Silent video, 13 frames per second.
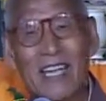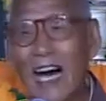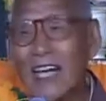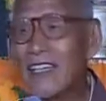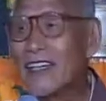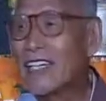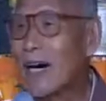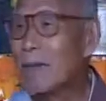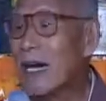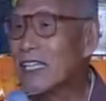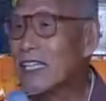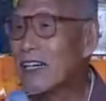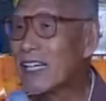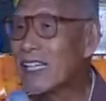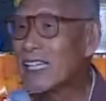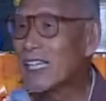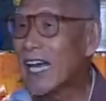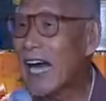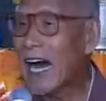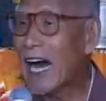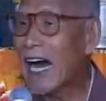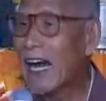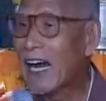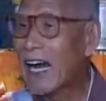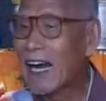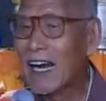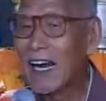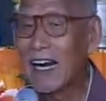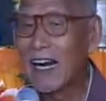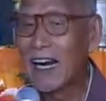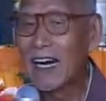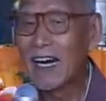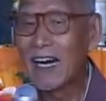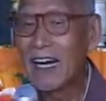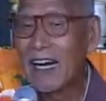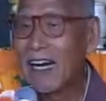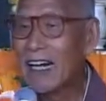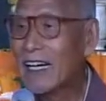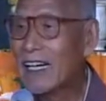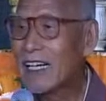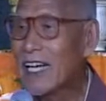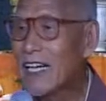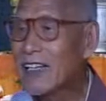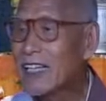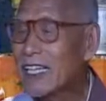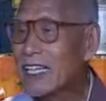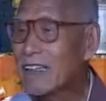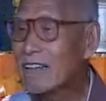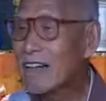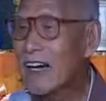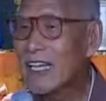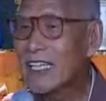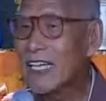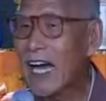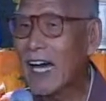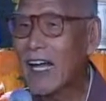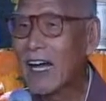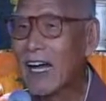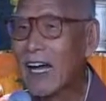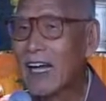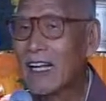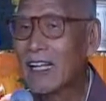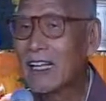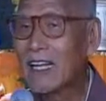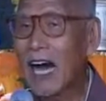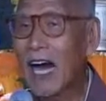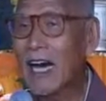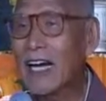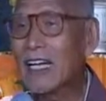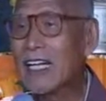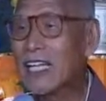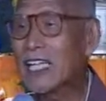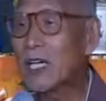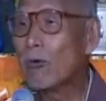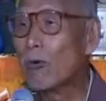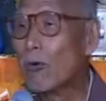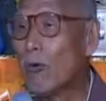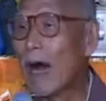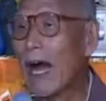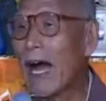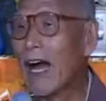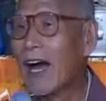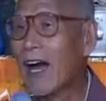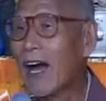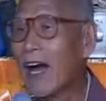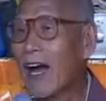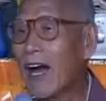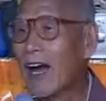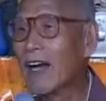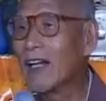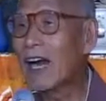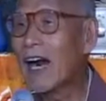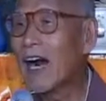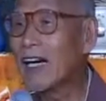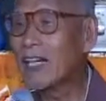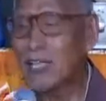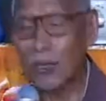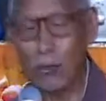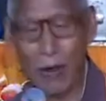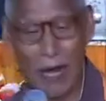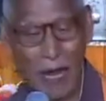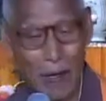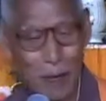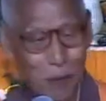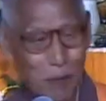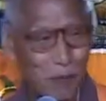他到那买草鞋啊，人家要十块钱，他给你十五块，给你二十块，